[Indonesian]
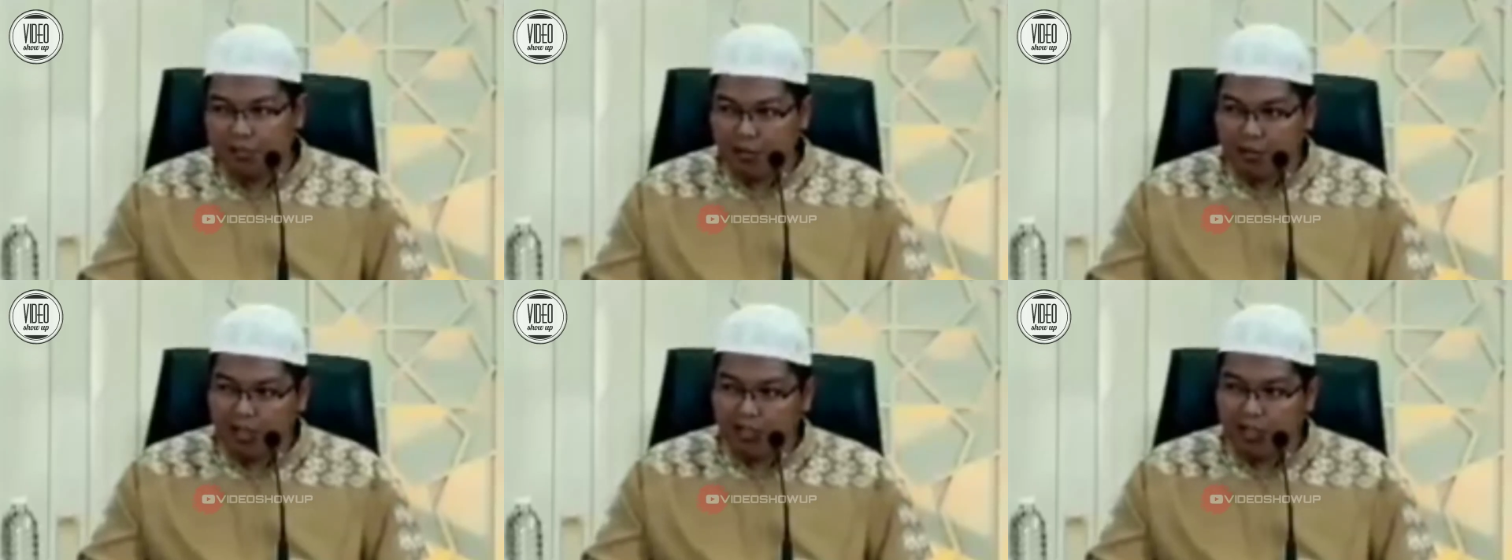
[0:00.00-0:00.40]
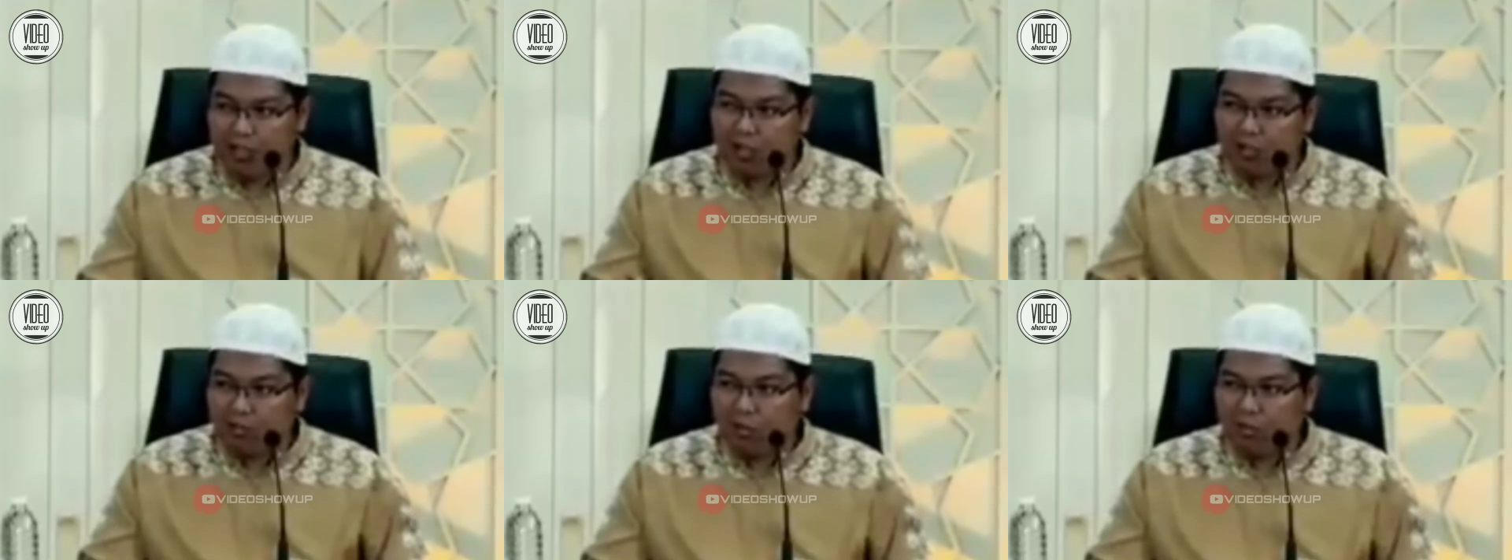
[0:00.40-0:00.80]
15
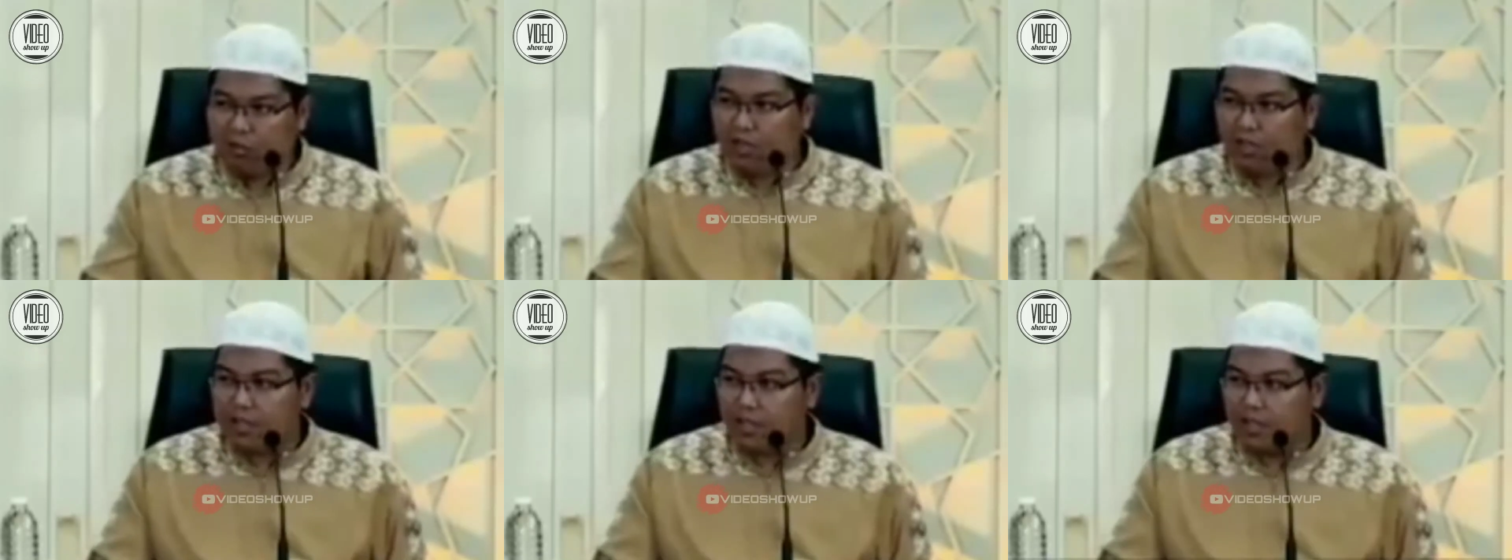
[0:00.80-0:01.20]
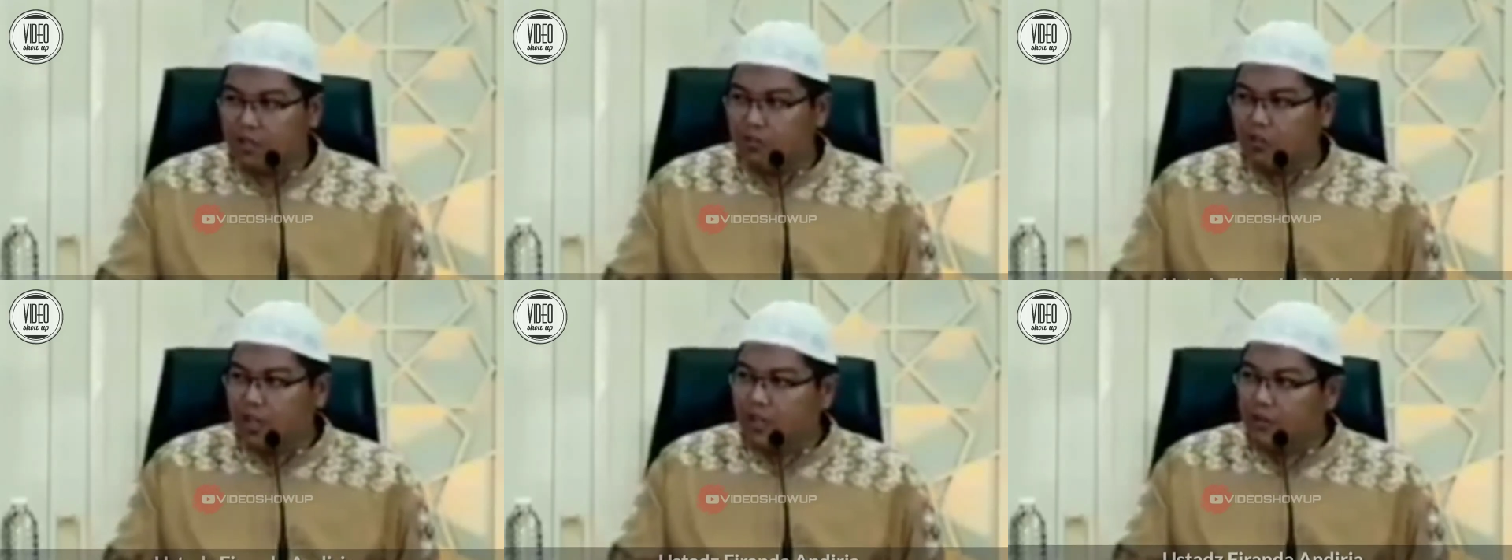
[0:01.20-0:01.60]
hari atau 14 hari
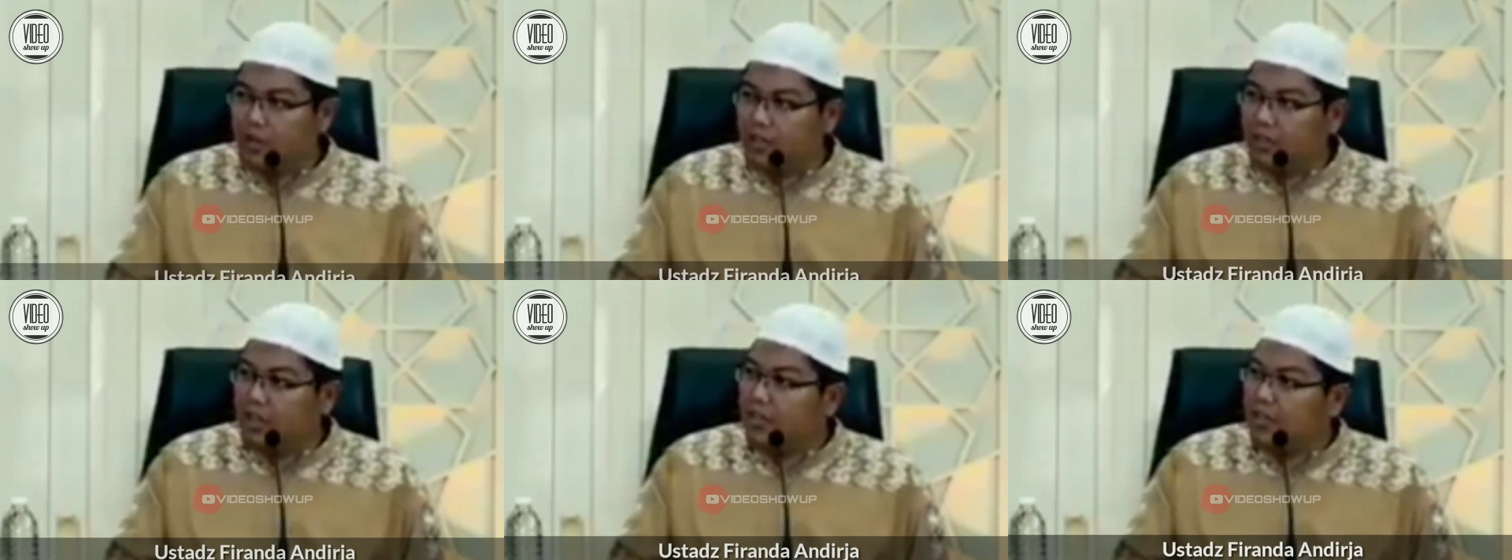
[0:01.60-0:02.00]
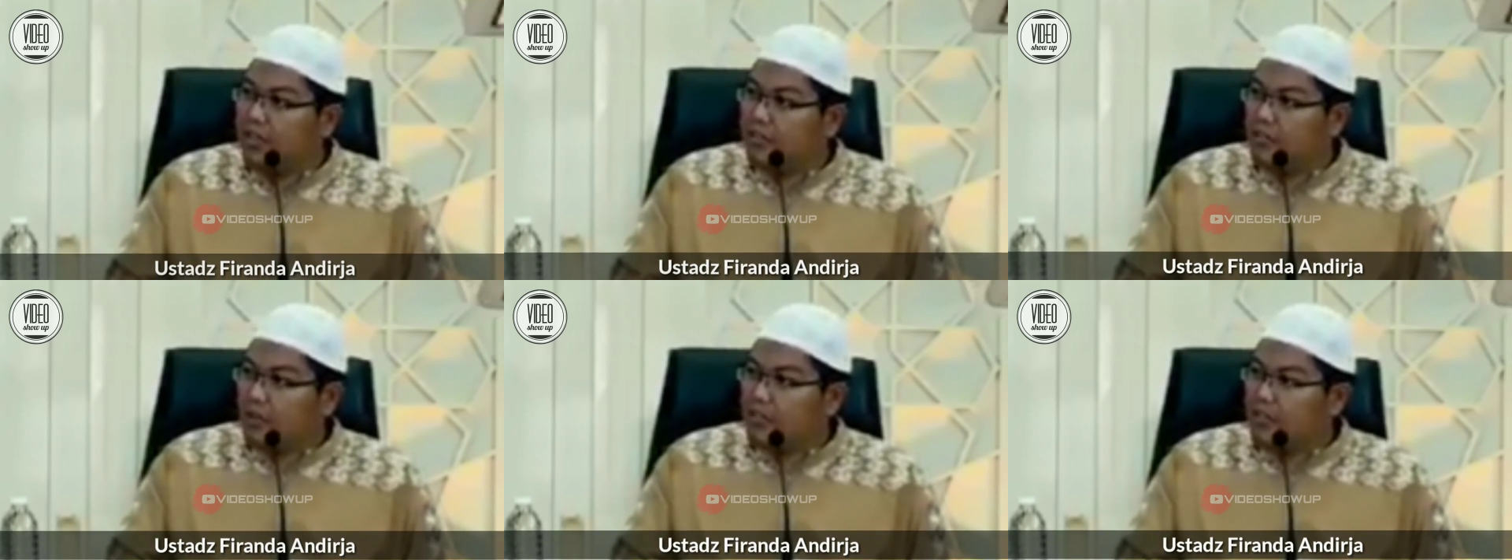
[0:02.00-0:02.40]
itu paling mak
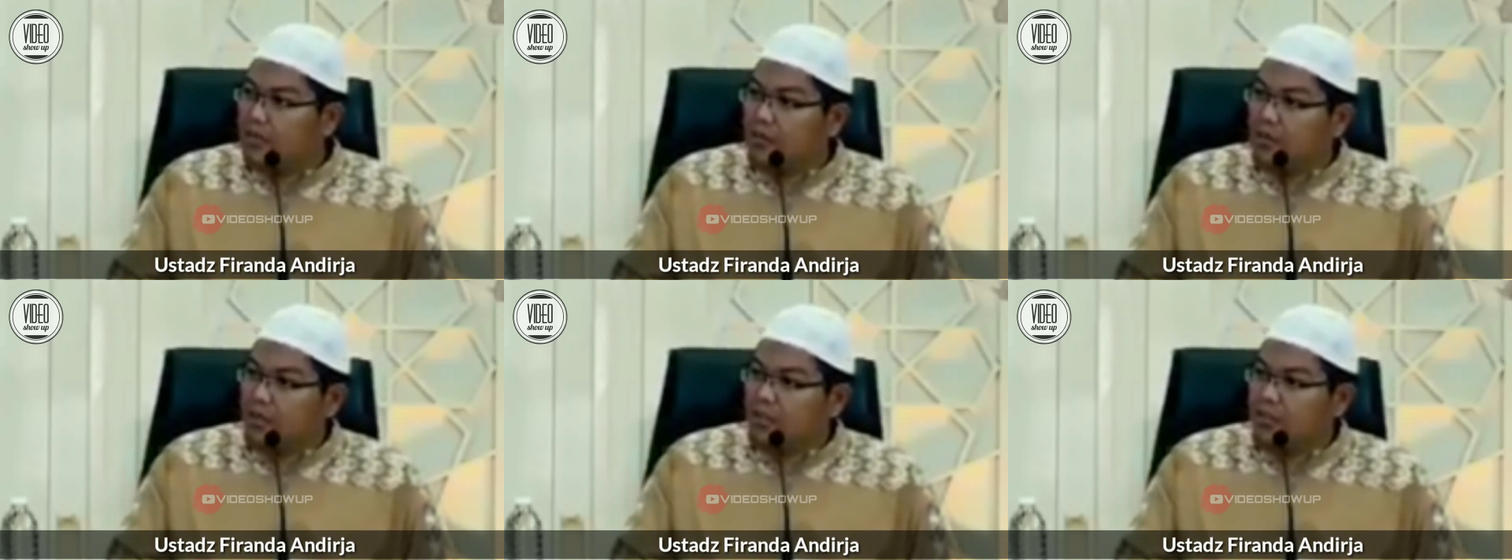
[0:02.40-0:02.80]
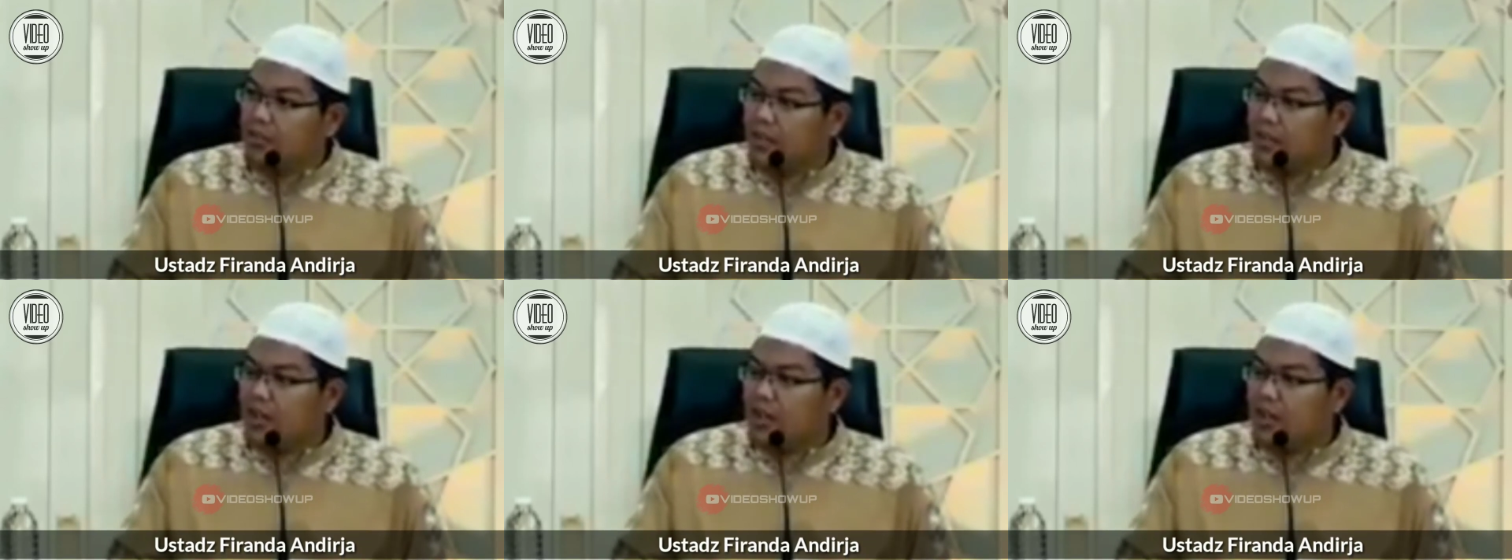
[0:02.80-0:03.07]
maksimal.